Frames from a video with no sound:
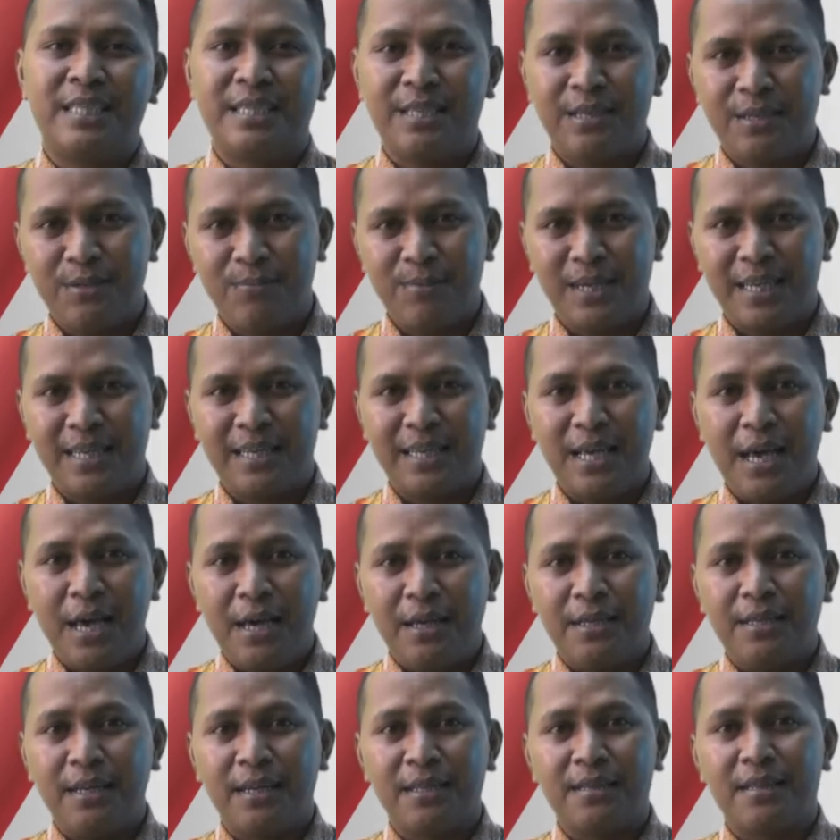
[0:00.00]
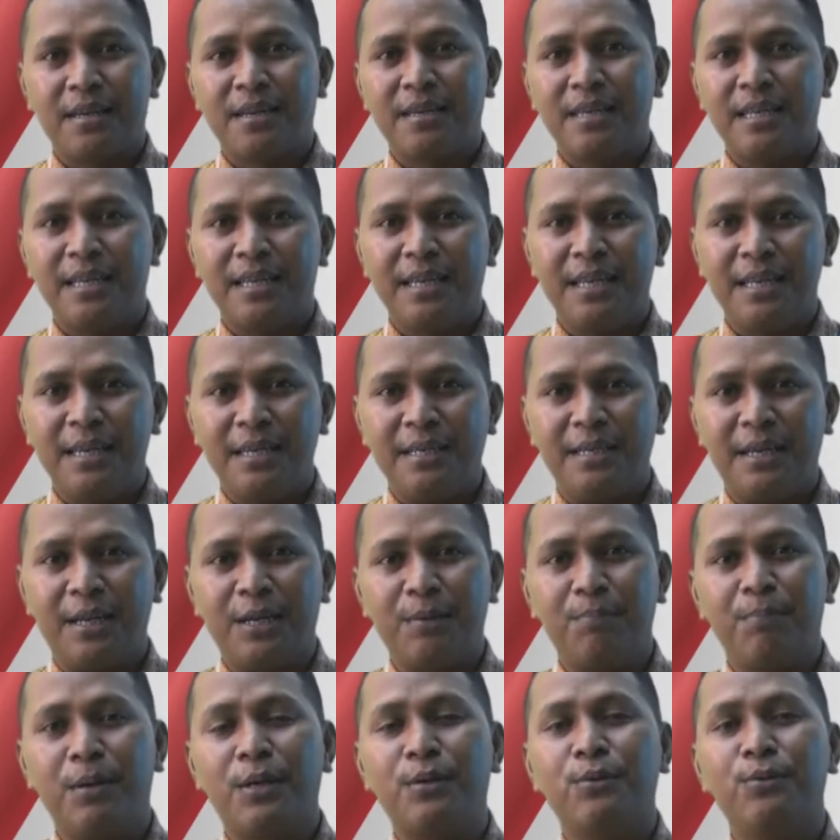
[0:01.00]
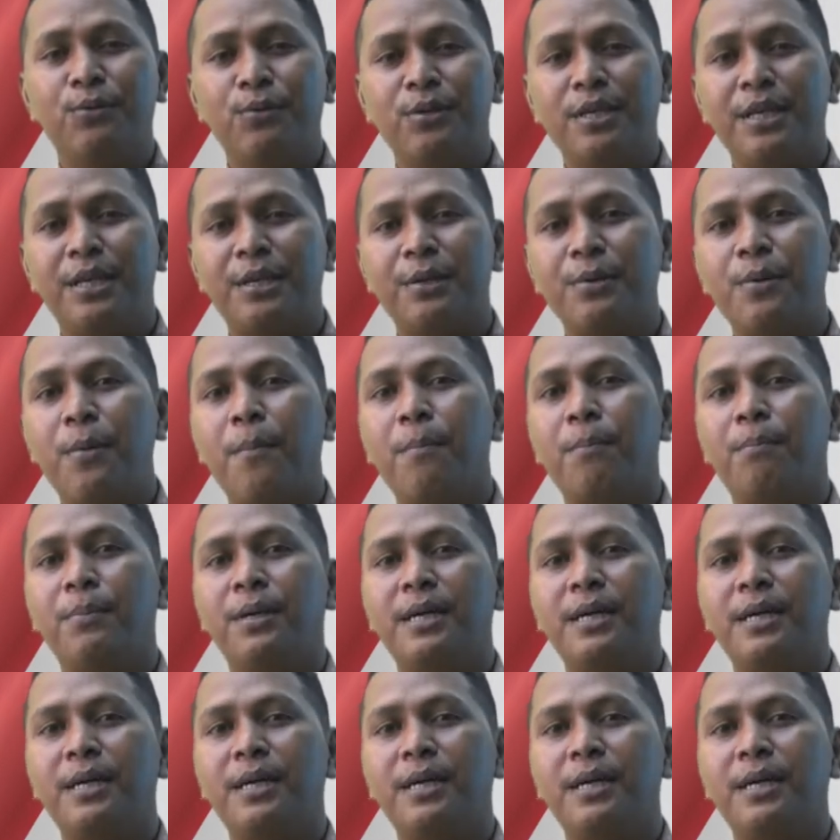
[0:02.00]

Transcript: seniman yang terdiri dari pengukir,